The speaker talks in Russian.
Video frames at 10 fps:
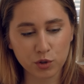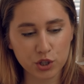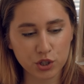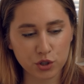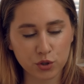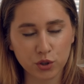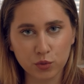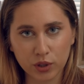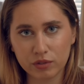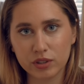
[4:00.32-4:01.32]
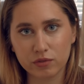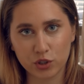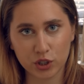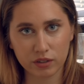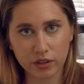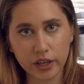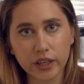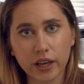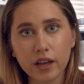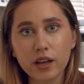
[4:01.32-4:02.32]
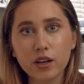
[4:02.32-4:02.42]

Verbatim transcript: можете что-то уловить в человеке,